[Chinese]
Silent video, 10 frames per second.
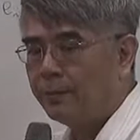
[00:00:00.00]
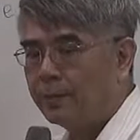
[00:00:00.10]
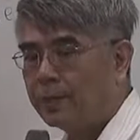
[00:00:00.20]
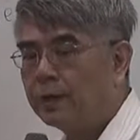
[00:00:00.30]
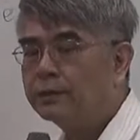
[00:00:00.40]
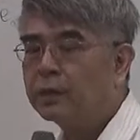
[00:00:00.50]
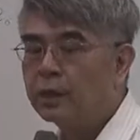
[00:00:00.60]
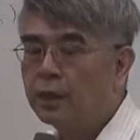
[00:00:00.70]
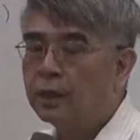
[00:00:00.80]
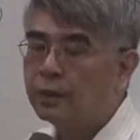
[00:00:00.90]
那么你看
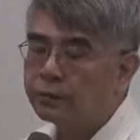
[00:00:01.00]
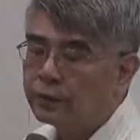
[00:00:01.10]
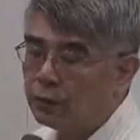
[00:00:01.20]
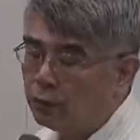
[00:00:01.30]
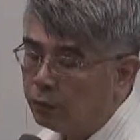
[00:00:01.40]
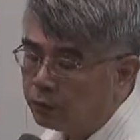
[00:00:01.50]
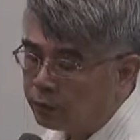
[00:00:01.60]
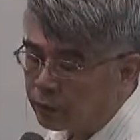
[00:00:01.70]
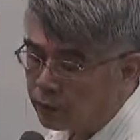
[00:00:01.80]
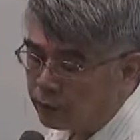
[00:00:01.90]
这个，在我
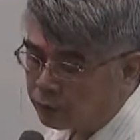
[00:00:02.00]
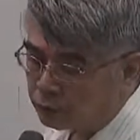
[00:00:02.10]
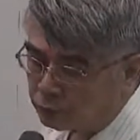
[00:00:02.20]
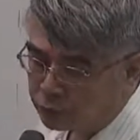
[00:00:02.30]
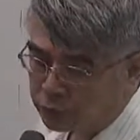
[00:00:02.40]
们这个图